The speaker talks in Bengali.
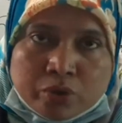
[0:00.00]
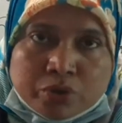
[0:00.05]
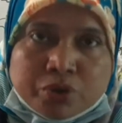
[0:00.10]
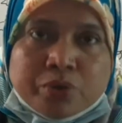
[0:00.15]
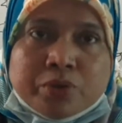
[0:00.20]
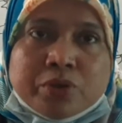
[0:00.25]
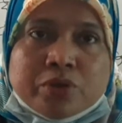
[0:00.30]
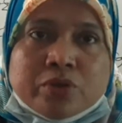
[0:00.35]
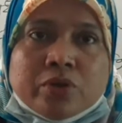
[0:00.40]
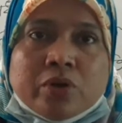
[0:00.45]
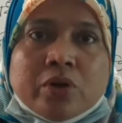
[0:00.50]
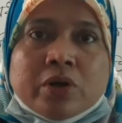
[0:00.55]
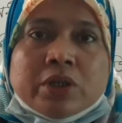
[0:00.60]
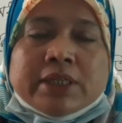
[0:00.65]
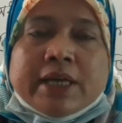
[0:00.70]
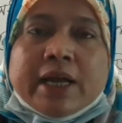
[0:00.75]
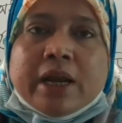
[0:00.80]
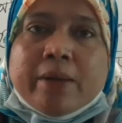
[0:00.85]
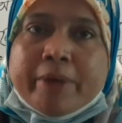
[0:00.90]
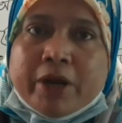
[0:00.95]
সুস্থ
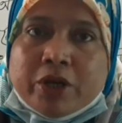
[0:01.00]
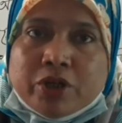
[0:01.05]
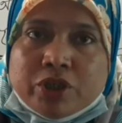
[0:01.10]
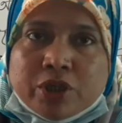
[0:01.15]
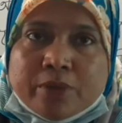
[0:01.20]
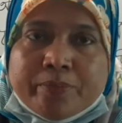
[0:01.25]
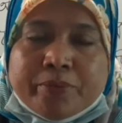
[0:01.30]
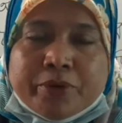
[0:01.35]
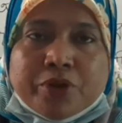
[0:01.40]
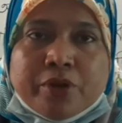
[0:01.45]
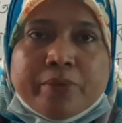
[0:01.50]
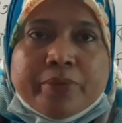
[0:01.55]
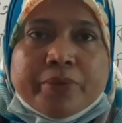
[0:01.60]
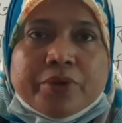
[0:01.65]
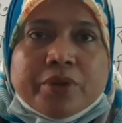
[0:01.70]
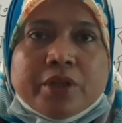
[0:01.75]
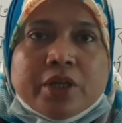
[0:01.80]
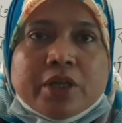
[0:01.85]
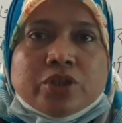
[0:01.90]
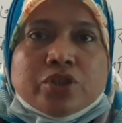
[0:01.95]
যারা মানসিক
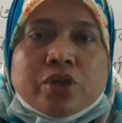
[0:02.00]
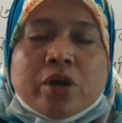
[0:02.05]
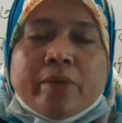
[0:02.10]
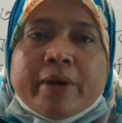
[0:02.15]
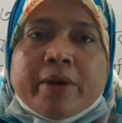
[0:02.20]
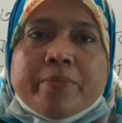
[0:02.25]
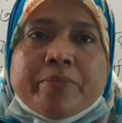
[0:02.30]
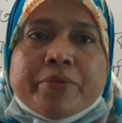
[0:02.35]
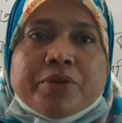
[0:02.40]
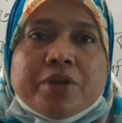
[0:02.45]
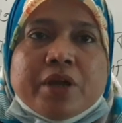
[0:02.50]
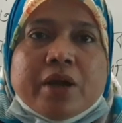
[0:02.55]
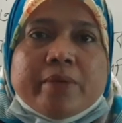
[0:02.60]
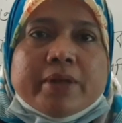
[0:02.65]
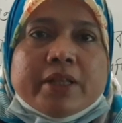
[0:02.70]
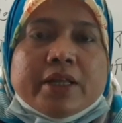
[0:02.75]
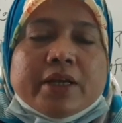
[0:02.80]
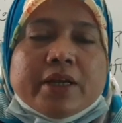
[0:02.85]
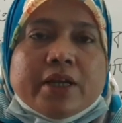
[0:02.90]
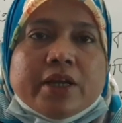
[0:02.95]
প্রতিবন্ধী সবার প্রতি
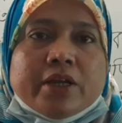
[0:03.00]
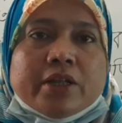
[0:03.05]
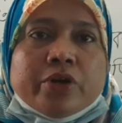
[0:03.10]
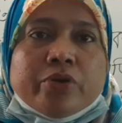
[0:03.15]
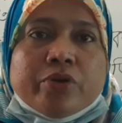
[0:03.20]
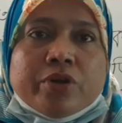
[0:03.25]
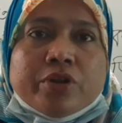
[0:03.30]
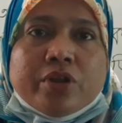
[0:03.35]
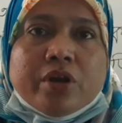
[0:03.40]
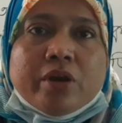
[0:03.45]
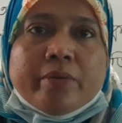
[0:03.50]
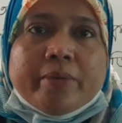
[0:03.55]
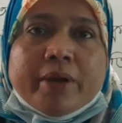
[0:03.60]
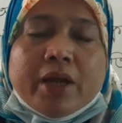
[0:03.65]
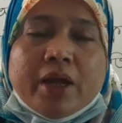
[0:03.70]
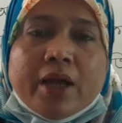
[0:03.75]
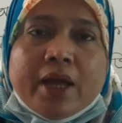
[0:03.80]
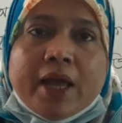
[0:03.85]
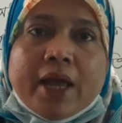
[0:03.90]
আমাদের কী করতে হবে